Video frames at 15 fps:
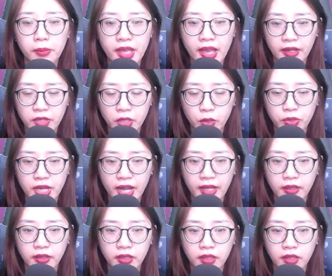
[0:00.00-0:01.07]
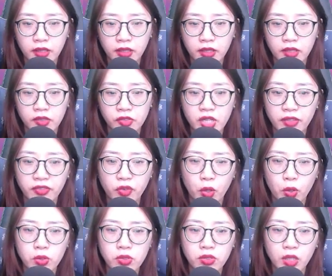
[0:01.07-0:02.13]
gia điều tra. Trên
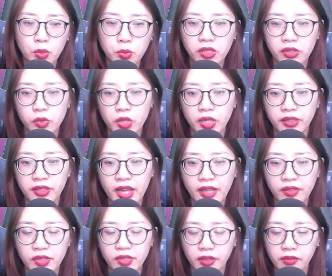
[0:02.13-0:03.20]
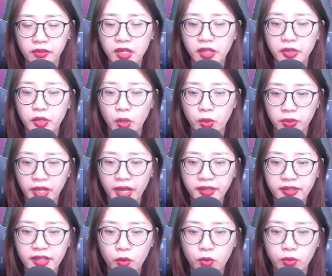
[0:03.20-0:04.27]
phố không ngừng truyền ra những lời đồn khác
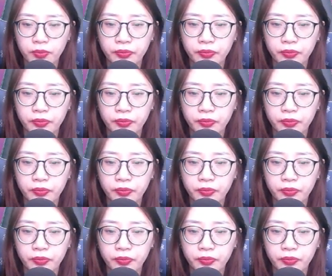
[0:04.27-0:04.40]
nhau.